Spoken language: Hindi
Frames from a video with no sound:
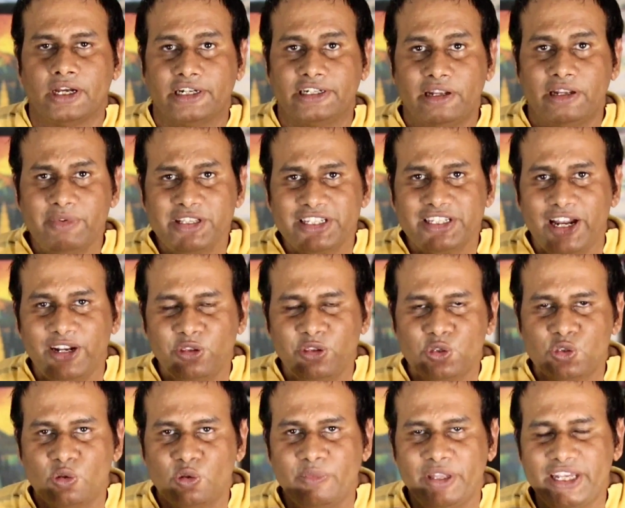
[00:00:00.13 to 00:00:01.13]
नमस्कार
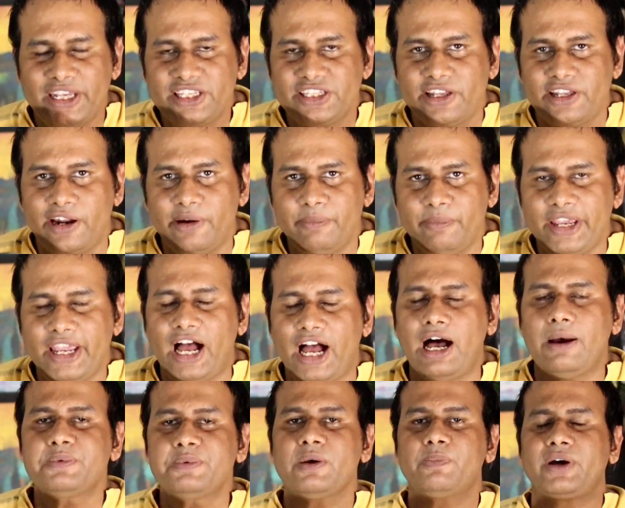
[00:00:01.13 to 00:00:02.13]
दोस्तों मेरे चैनल में
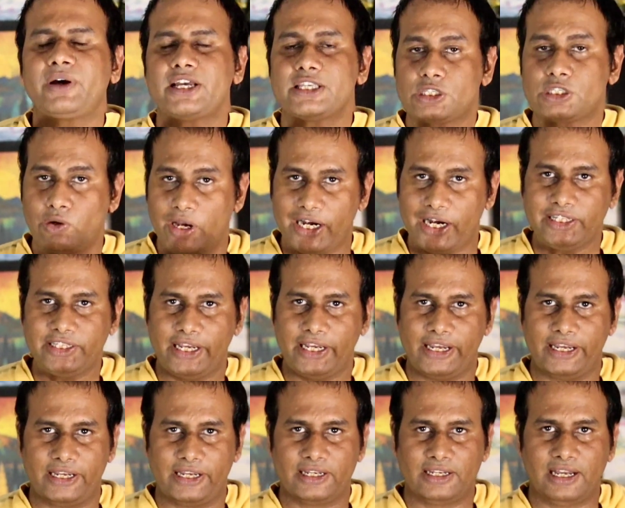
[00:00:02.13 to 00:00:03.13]
आप सबका स्वागत है
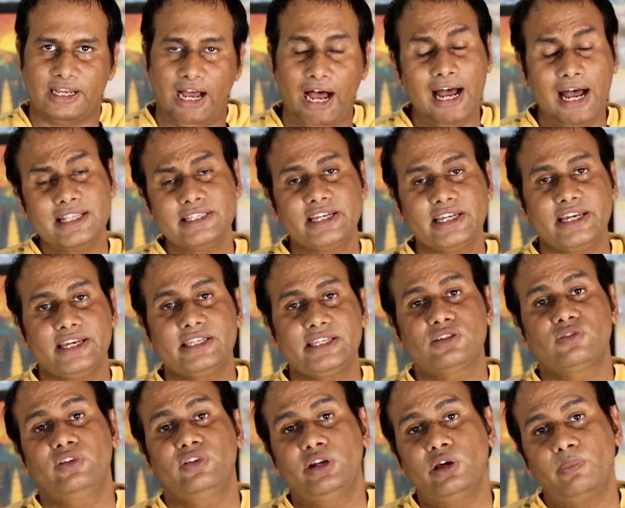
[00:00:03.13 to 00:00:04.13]
आज के
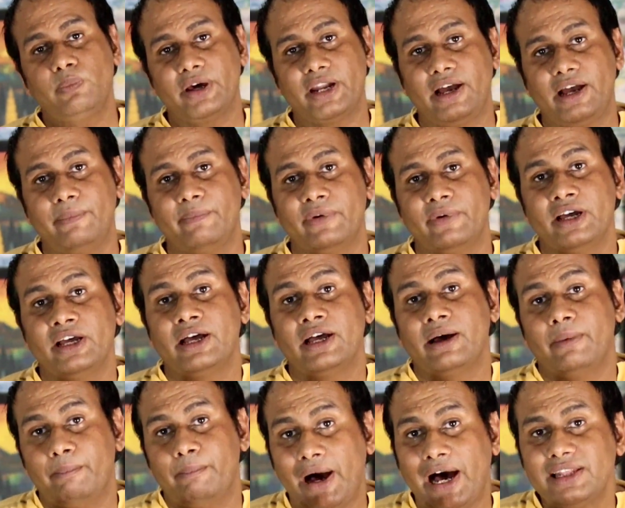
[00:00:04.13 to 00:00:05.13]
इस वीडियो पर हम
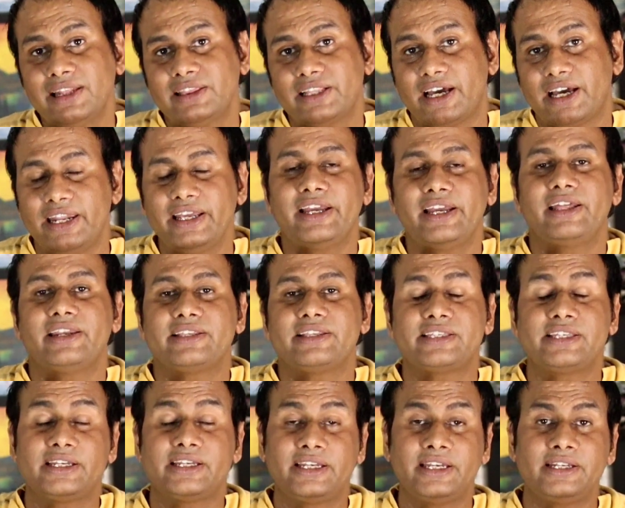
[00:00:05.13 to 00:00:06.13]
बात करेंगे
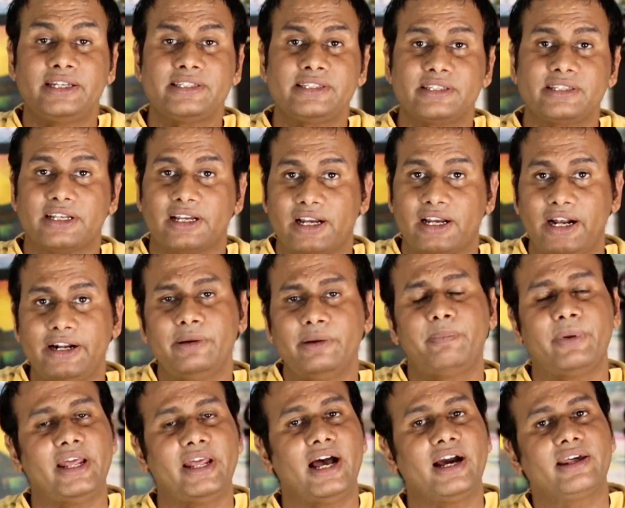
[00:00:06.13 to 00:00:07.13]
ऋषिकेश कर्ण
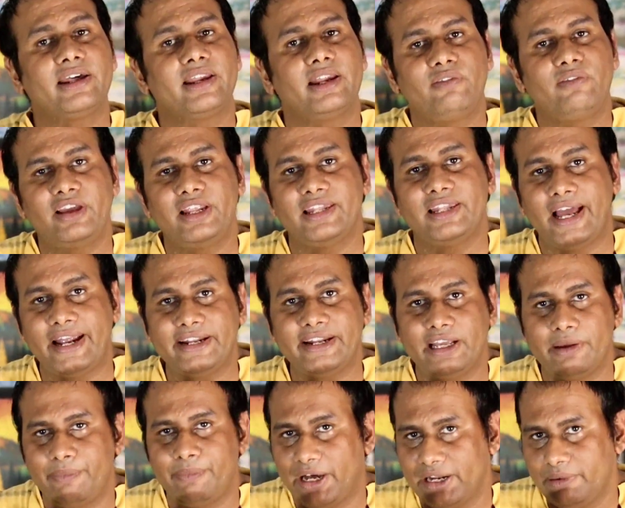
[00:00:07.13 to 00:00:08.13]
प्रयाग रेलवे लाइन
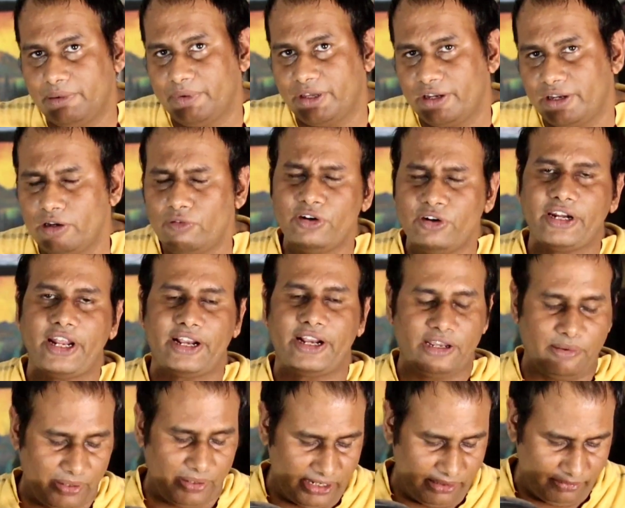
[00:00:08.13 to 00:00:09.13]
के बारे में रेलवे ट्रैक
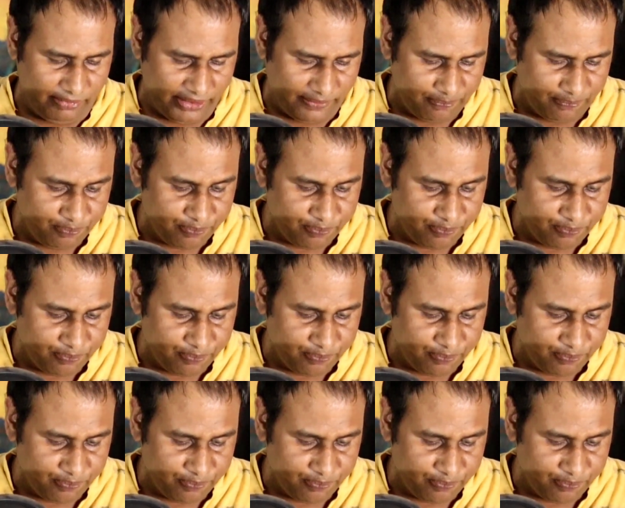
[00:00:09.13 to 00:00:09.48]
के बारे में